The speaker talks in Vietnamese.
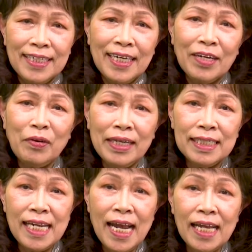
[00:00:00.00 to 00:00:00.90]
Ngoài
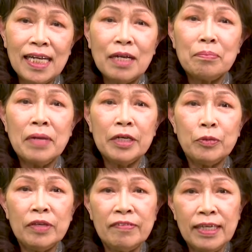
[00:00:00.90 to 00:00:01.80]
ra, mời
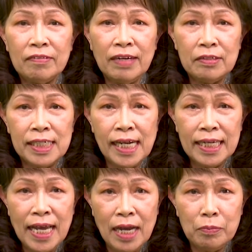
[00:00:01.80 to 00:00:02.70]
quý vị vào trang
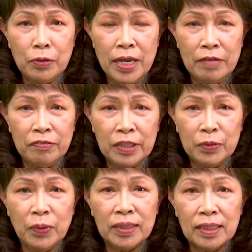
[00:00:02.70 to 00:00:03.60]
nhà Bồ Đề Phật
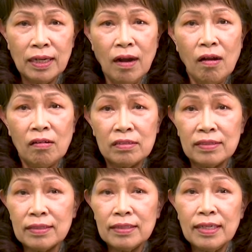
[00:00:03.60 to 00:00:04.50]
Quốc org
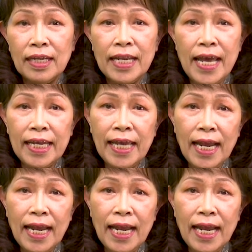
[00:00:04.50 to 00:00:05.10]
để nghe